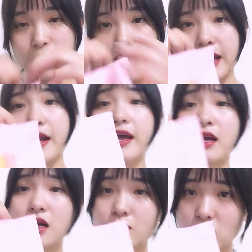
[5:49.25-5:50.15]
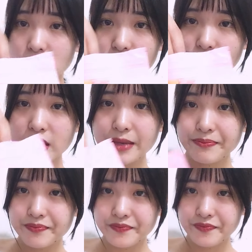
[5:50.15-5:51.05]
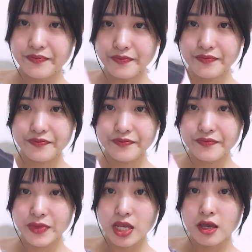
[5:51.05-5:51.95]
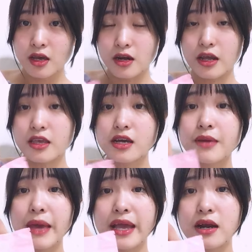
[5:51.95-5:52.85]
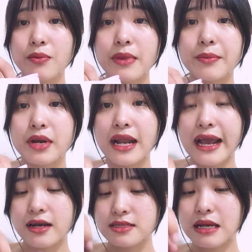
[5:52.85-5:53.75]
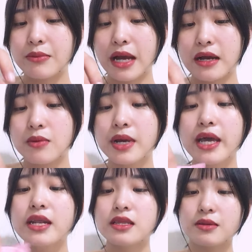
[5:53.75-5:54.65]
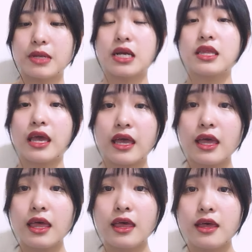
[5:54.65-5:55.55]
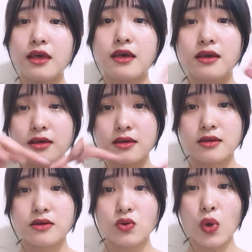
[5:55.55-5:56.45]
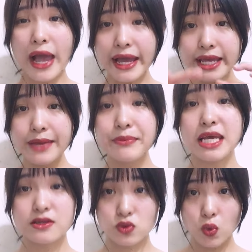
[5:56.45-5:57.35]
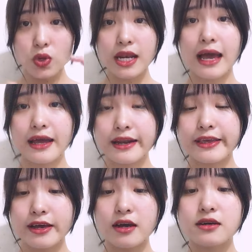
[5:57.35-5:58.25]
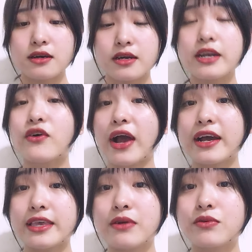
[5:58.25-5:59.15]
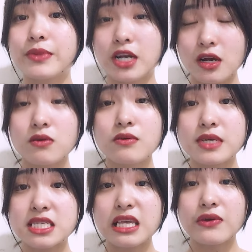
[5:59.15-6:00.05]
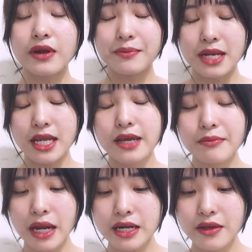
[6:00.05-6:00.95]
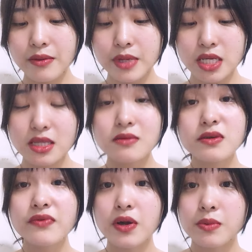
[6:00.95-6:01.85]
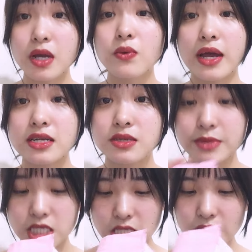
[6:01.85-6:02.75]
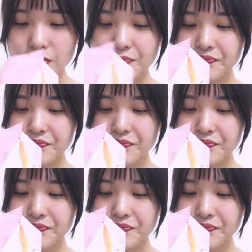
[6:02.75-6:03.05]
Nè, ở đây nó có một cái túi zip để cho các bạn lúc mà mình ăn xong mà ăn không hết á, thì mình có thể khóa cái miệng túi lại để cho cái đồ ăn này ăn của mình nó không có bị siêu đâu, bị liễn mạch đấy, nhưng mà cho tiếp xúc với không khí ngoài nó sẽ bị siêu.